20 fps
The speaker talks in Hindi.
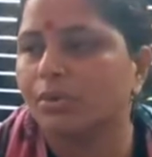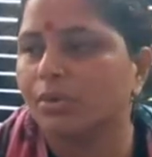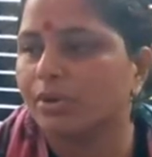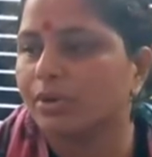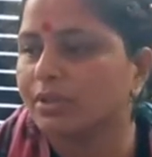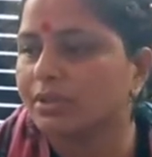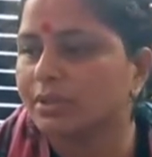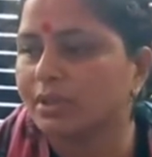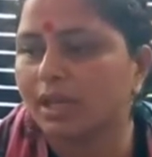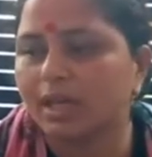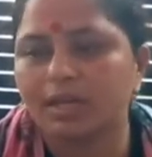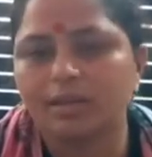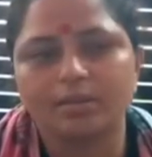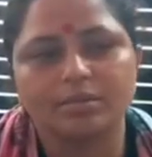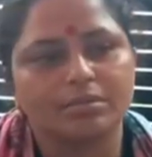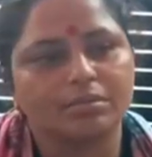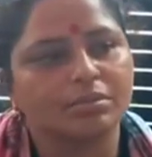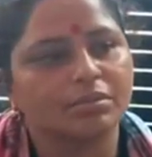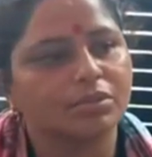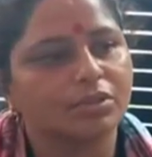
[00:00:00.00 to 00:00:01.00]
और सारे
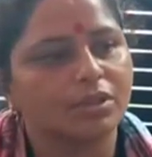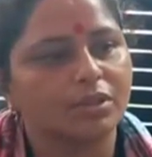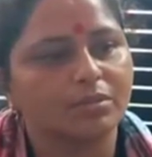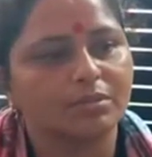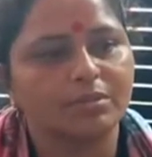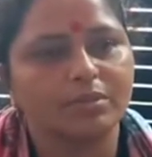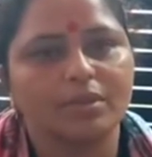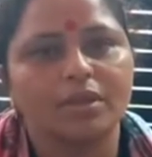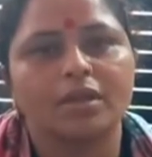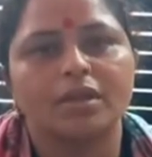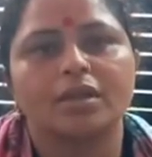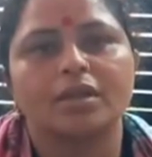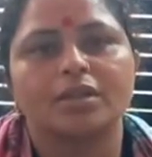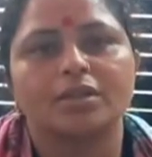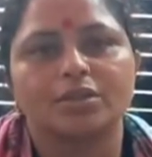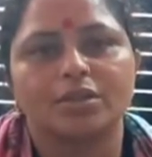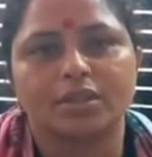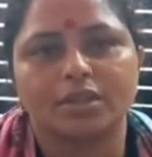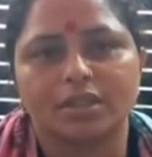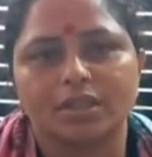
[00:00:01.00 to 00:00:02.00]
जो है
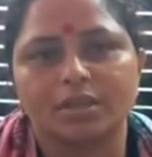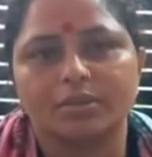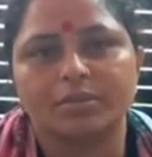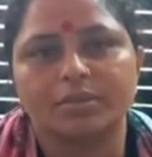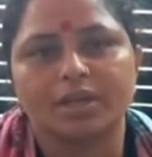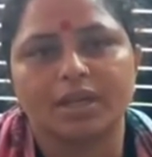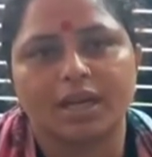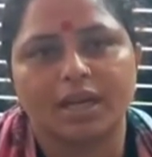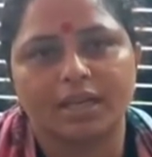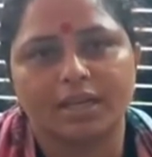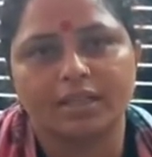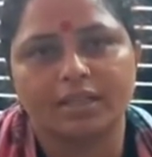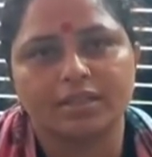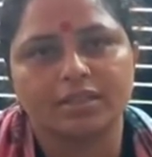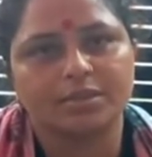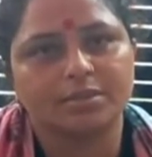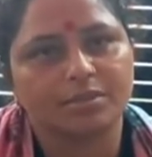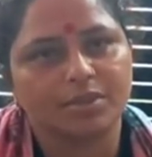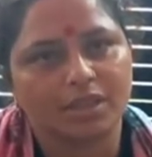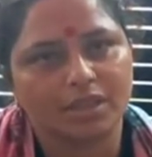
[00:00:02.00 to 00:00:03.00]
जो अतिक्रमणकारी हैं
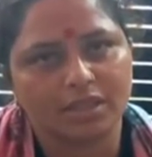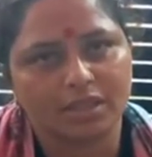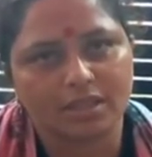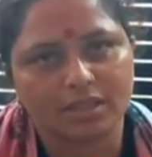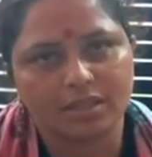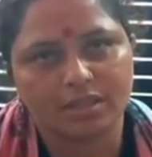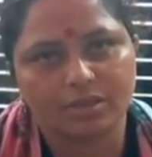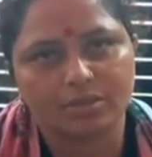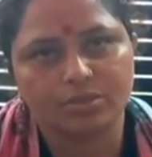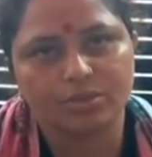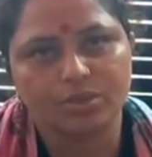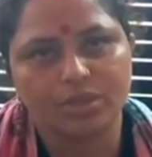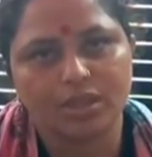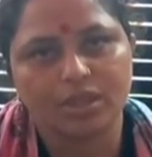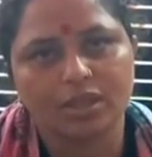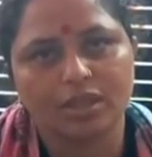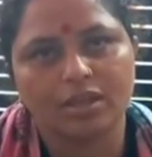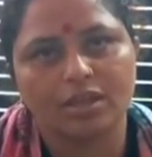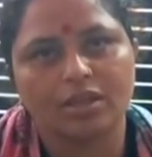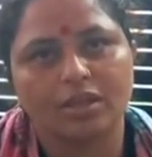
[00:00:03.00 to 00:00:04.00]
सब घर के अंदर घुसे
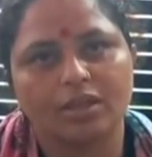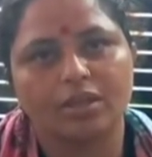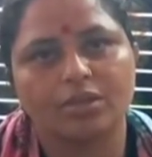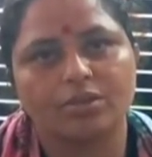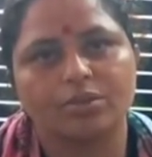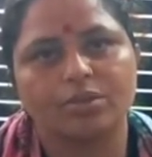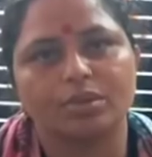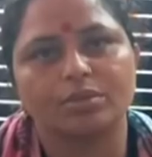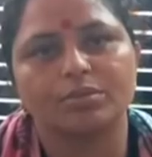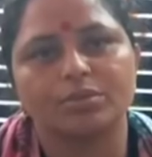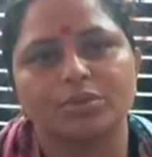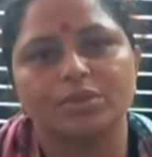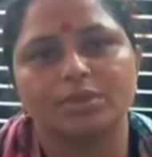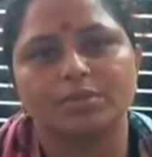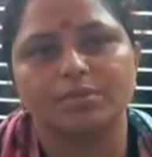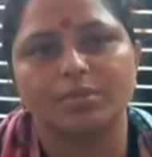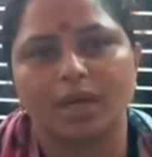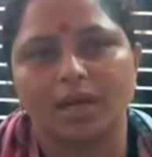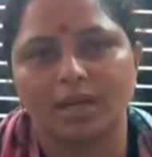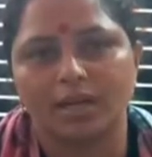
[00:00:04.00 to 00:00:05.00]
इन्होंने मुझे
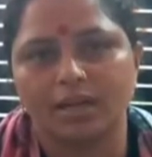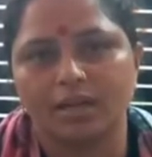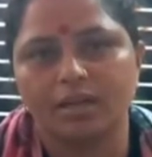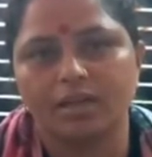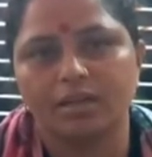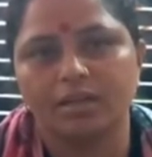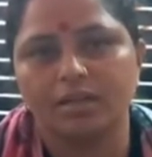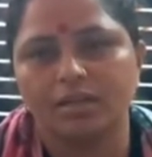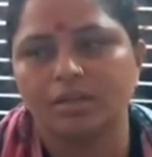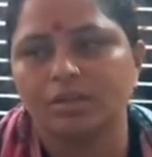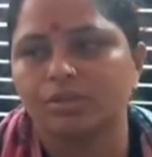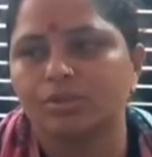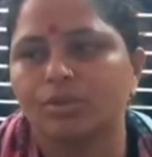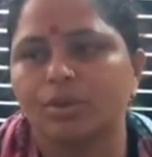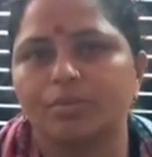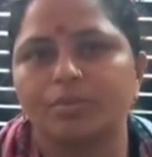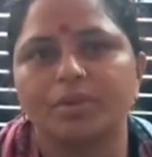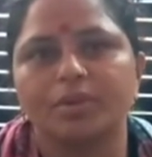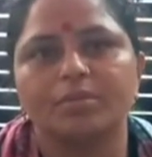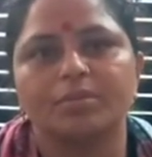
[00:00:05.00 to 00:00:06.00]
मारा
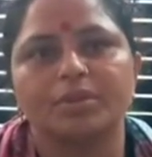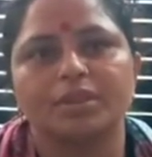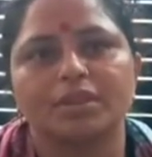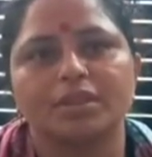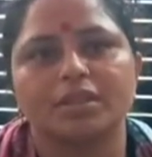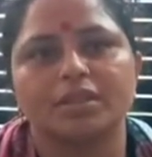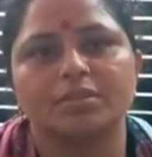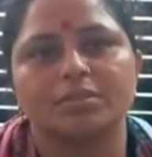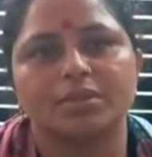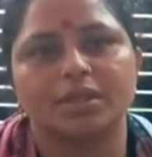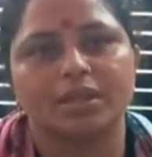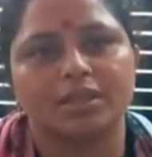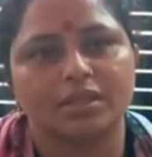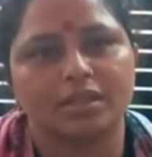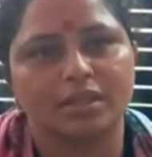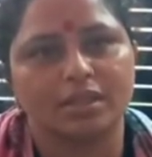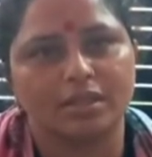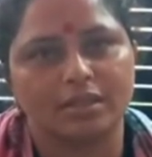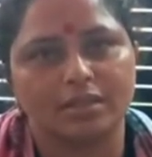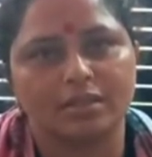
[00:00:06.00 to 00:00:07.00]
स्वप्निल पंत ने मेरा
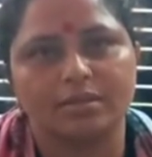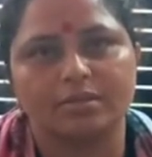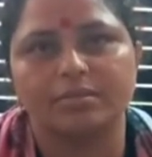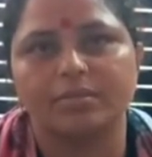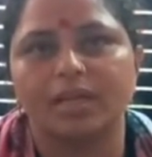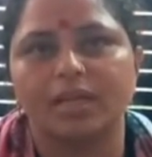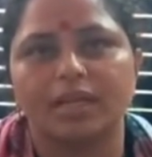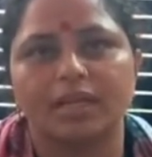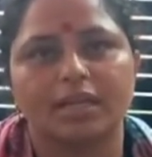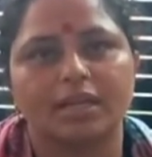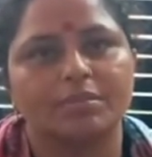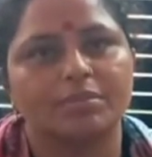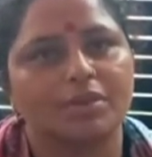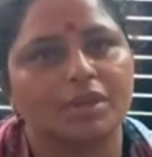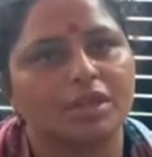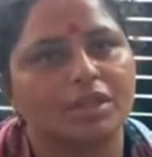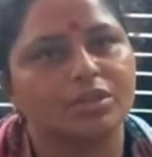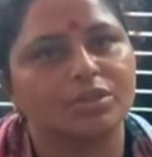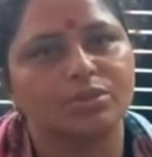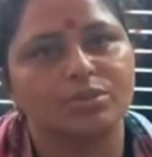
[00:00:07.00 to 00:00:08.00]
गले का
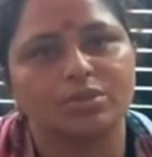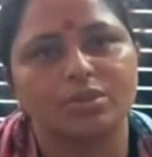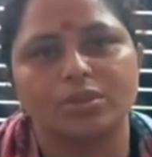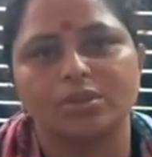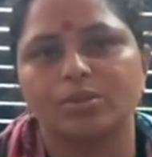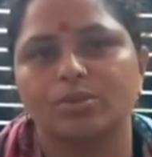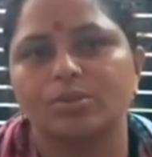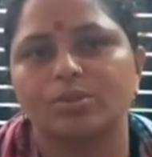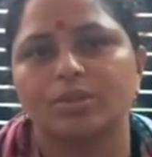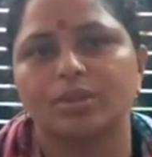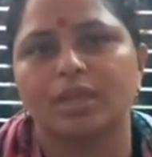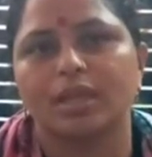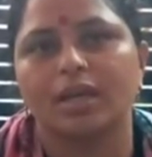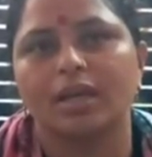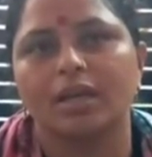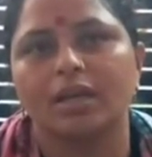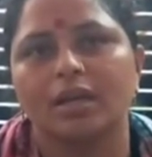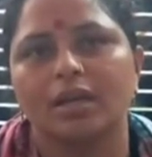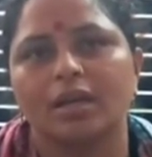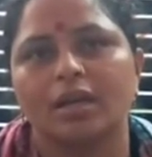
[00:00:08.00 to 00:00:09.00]
मंगलसूत्र ही तोड़
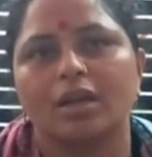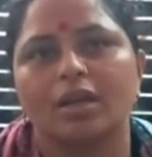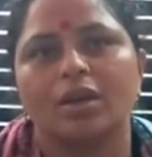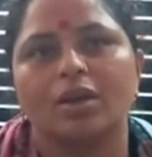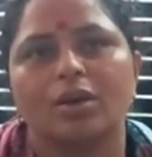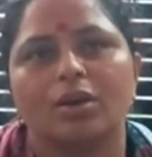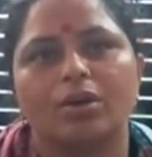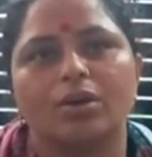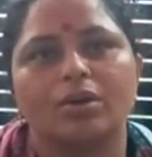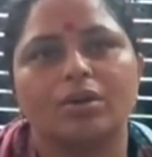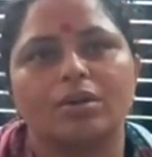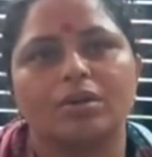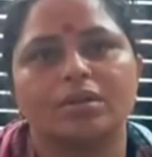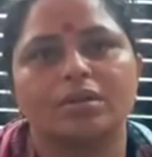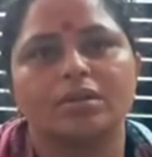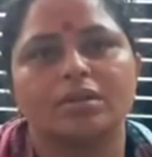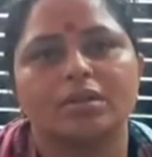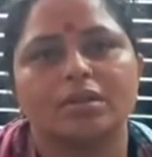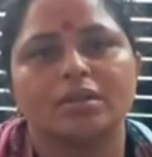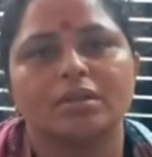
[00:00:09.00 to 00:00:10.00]
दिया और
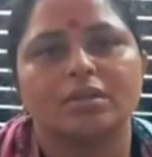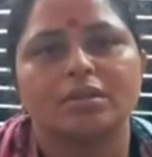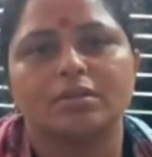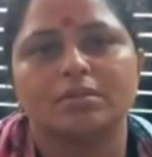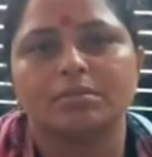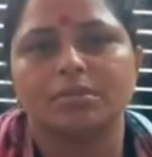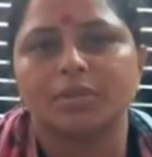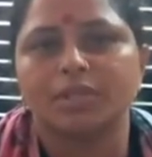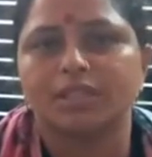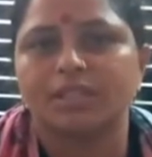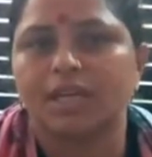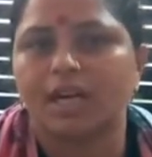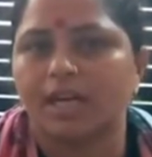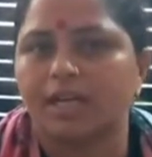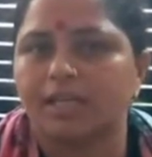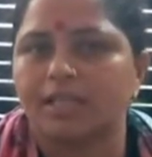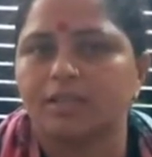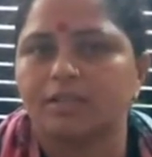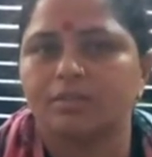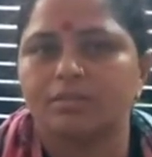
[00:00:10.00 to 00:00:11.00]
उंगली
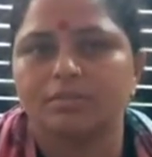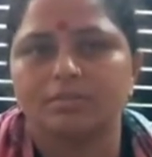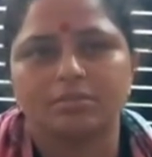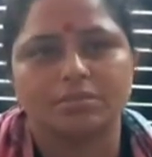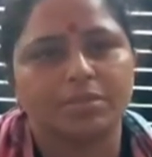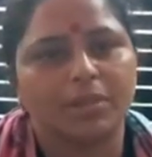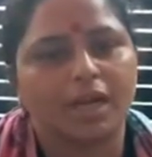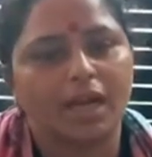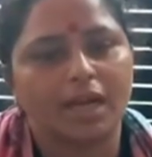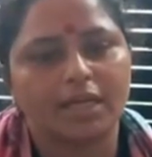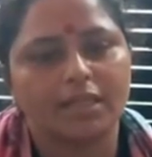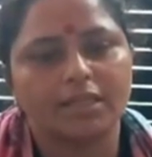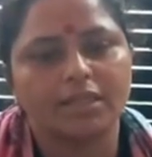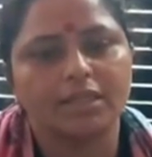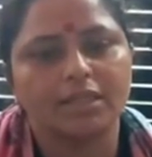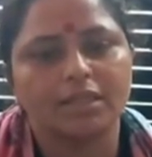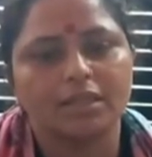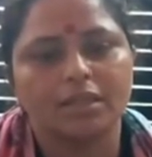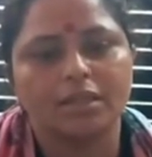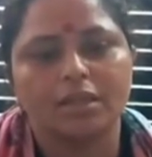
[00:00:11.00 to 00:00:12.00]
साड़ी फाड़
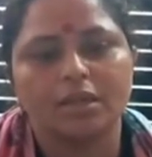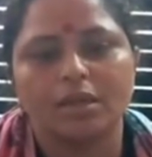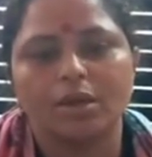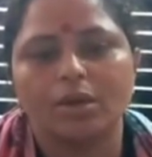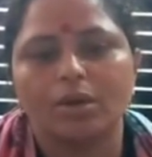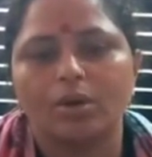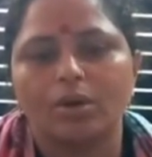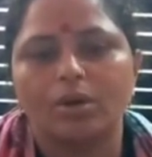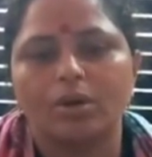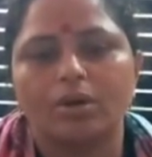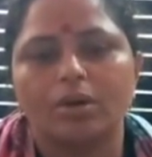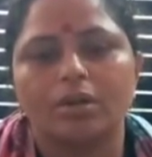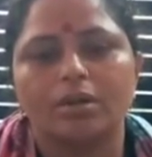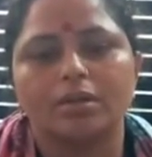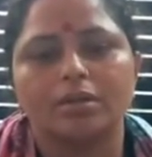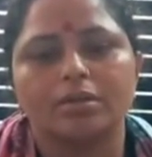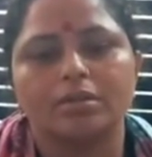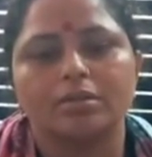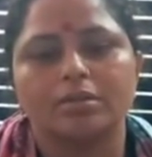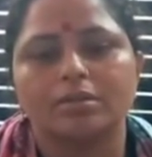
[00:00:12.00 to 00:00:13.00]
दी और